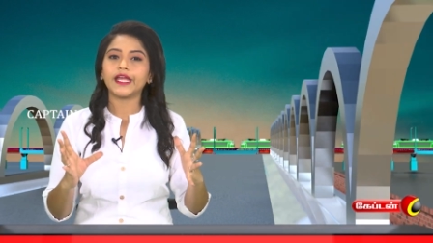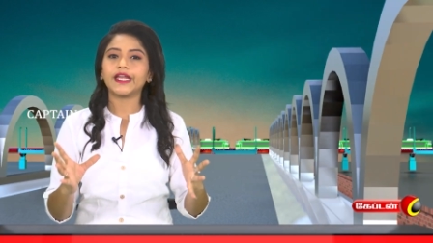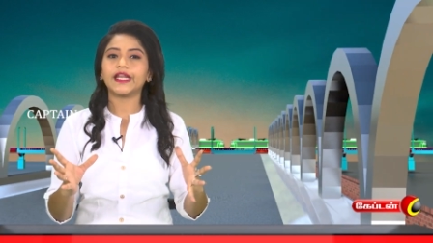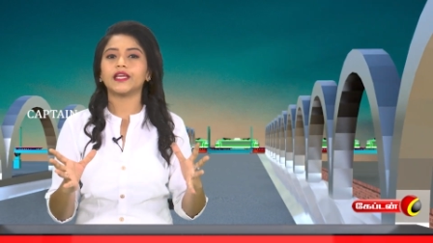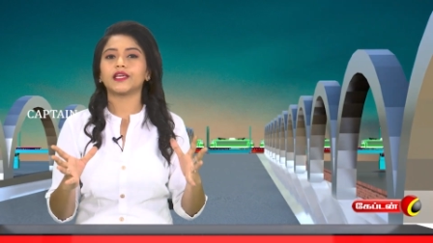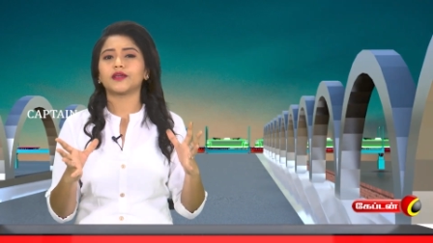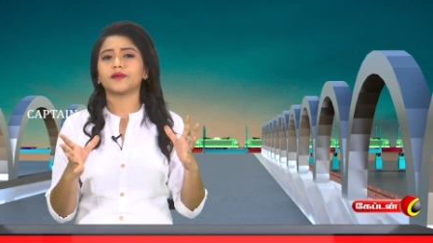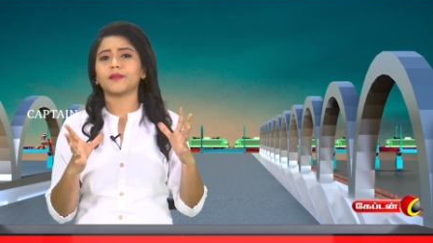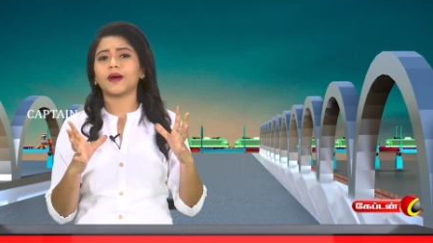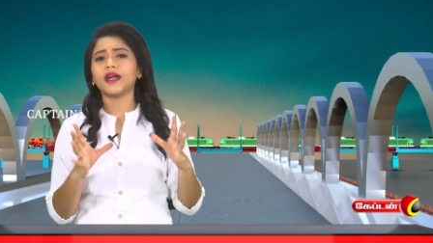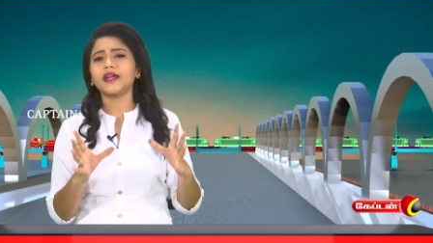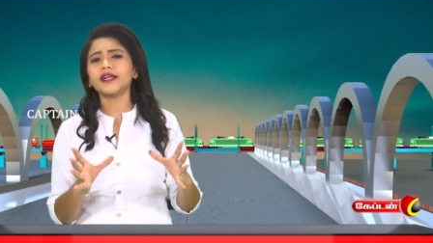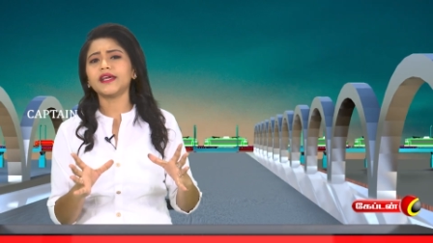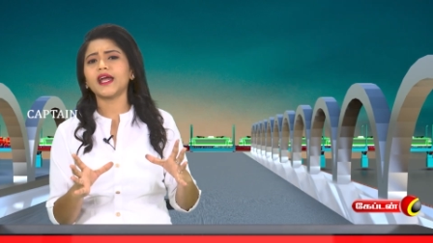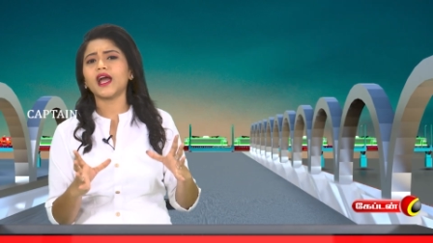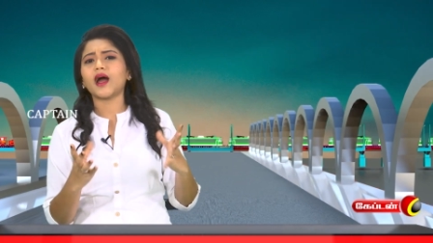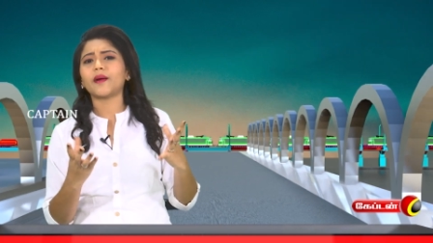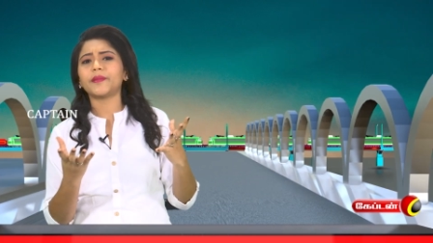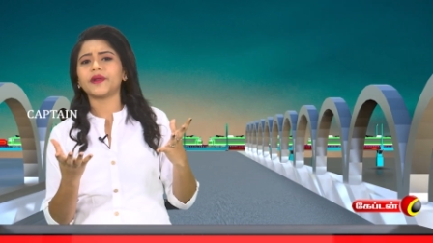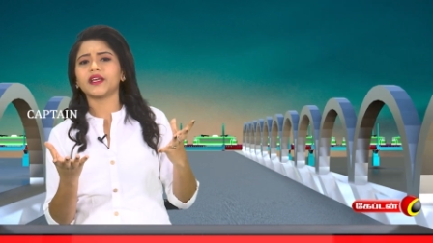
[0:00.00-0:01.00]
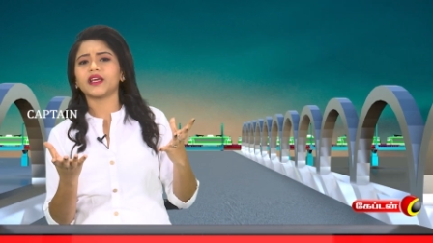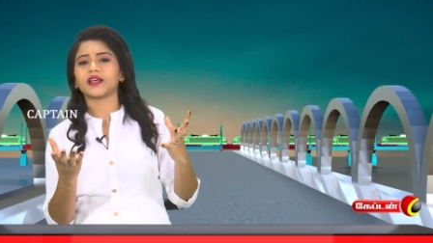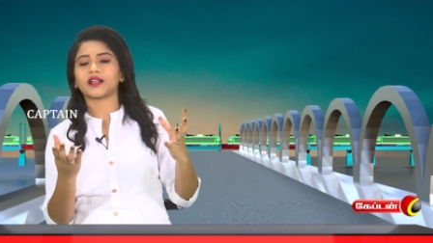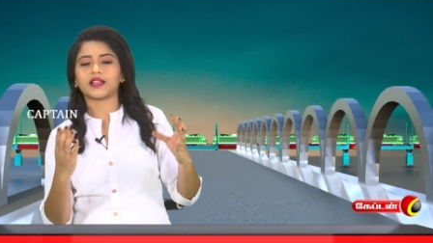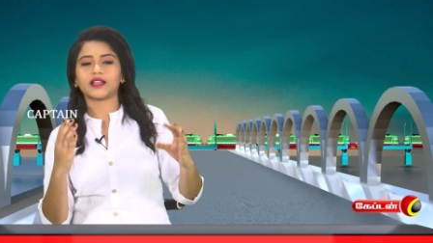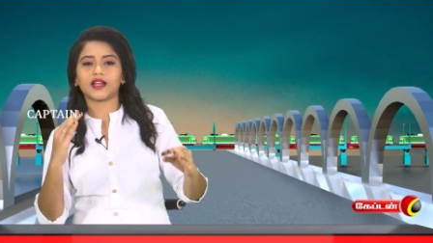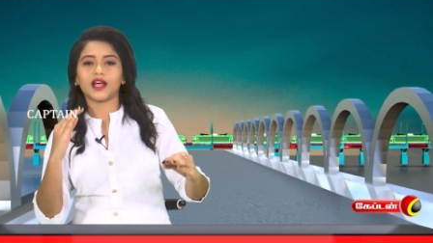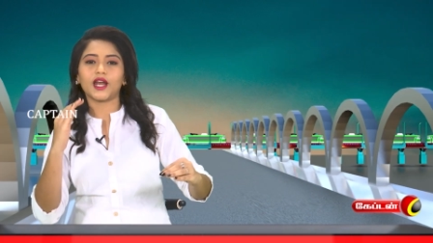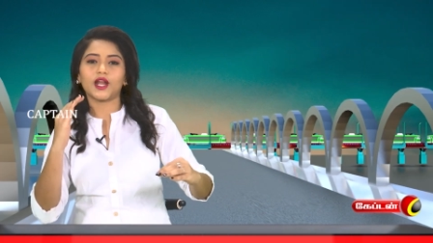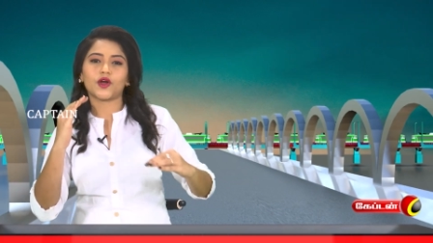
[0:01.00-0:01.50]
இன்றைக்கி மண்டே
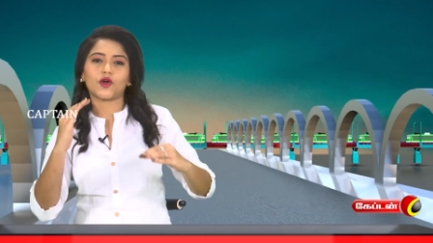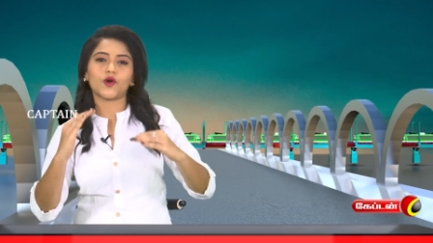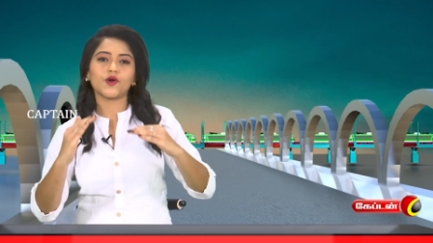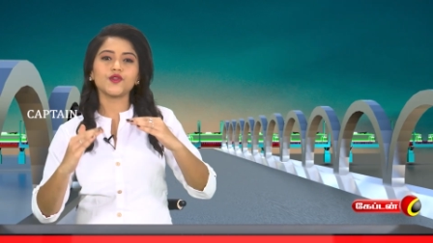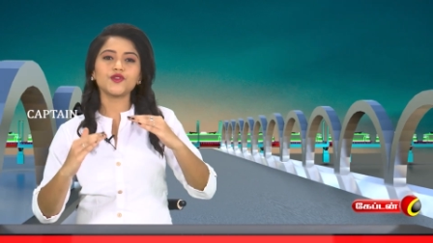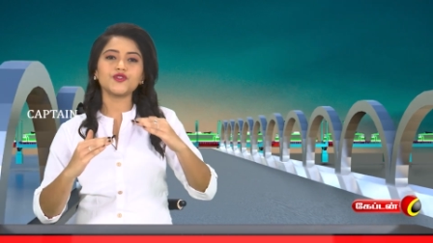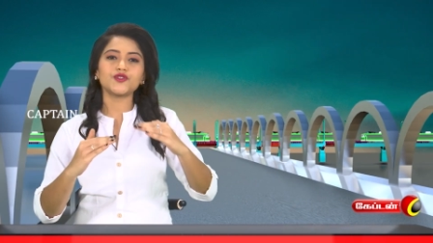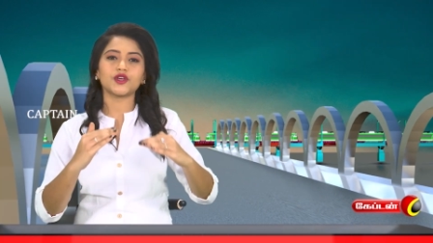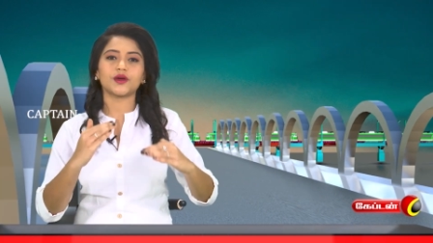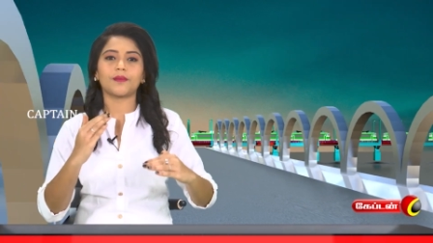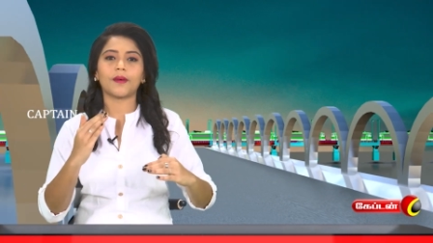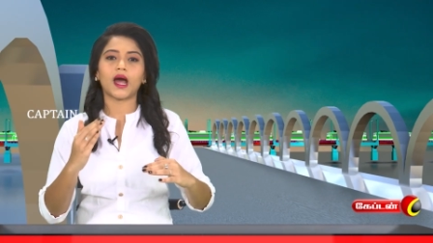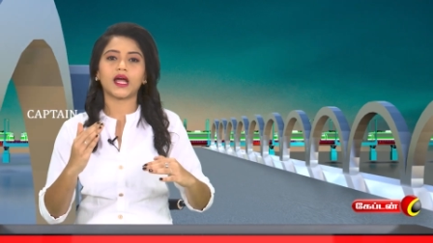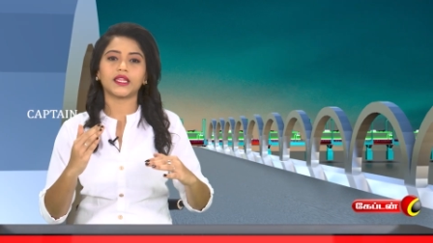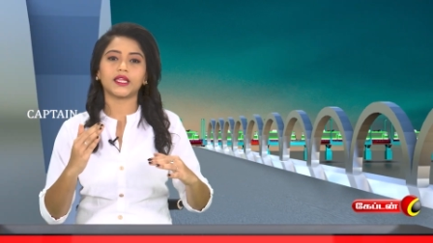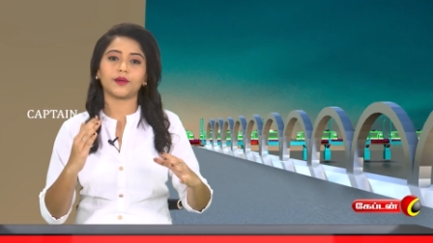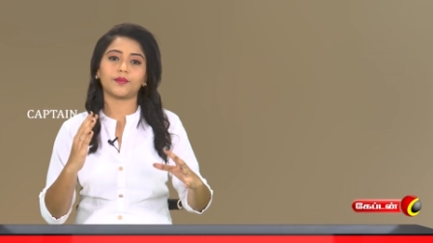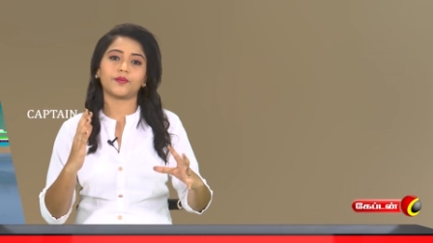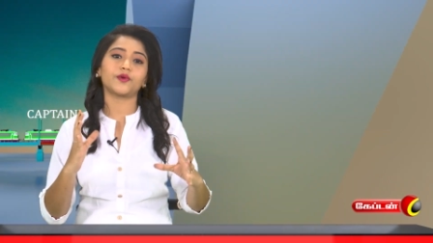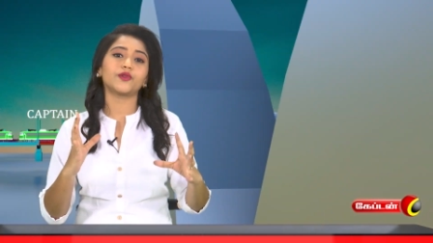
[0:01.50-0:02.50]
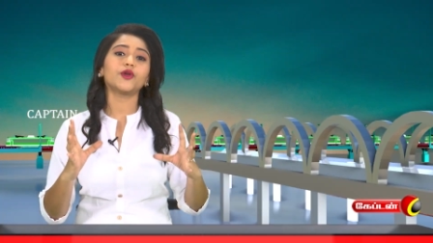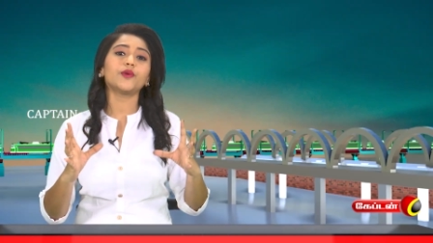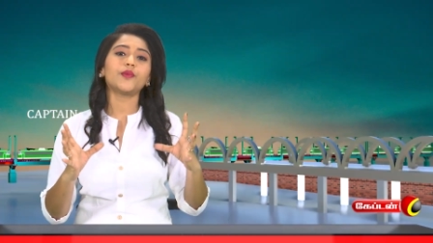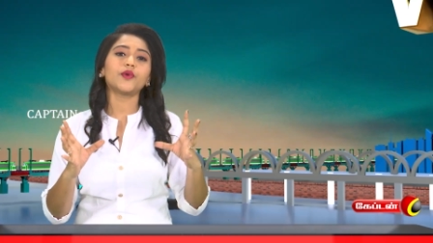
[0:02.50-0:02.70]
அப்படிங்கிறதுனால கொஞ்சம் மாற்றி புது